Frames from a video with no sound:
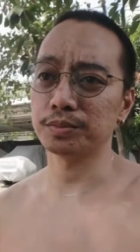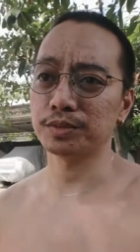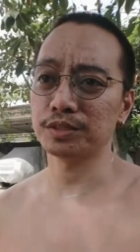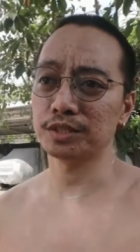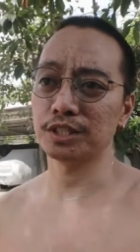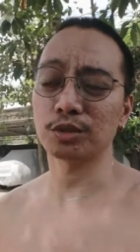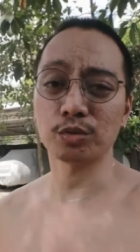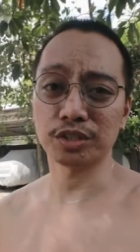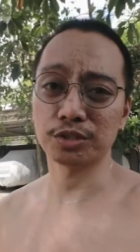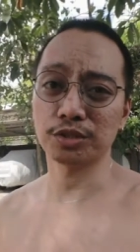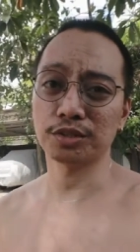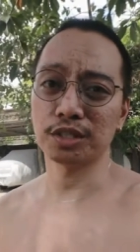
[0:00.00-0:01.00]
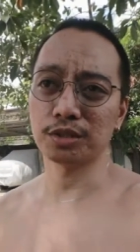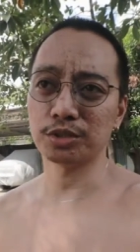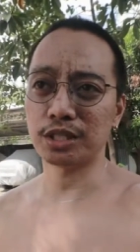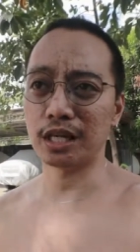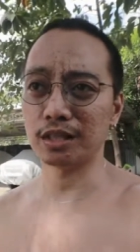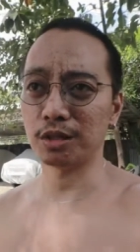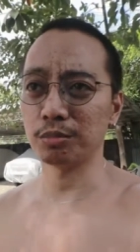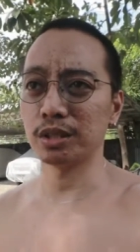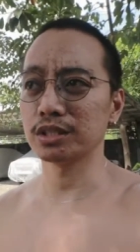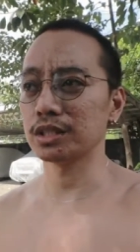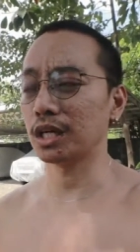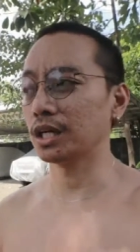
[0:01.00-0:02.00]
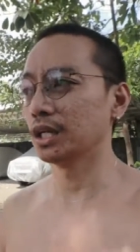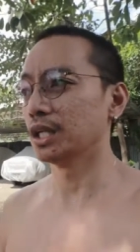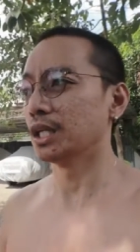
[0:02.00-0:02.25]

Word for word: sitwasyon dito sa ating bansa.